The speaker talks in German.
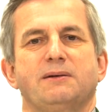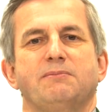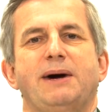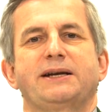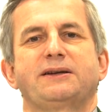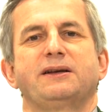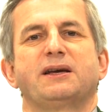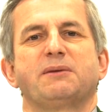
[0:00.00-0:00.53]

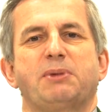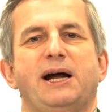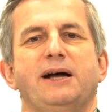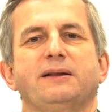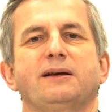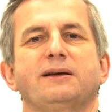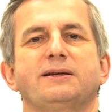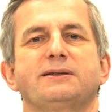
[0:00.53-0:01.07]
Martin
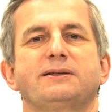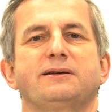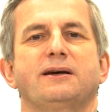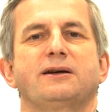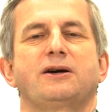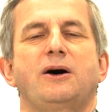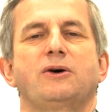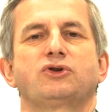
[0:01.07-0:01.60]
Gebrande ist
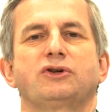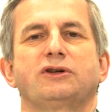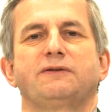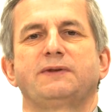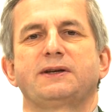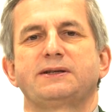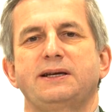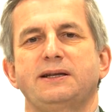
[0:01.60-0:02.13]
ja auch schon auf
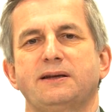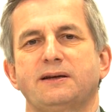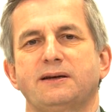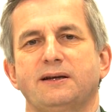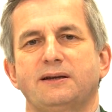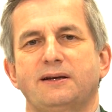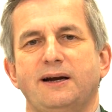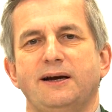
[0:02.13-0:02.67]
das
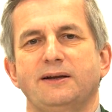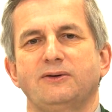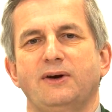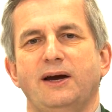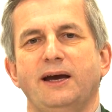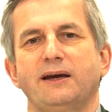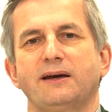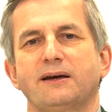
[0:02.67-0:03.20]
Internetradio
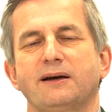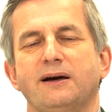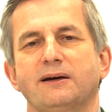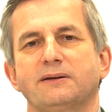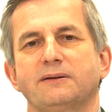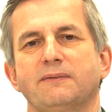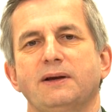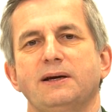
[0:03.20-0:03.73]

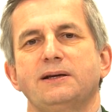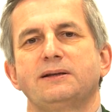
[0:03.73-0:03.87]
eingegangen.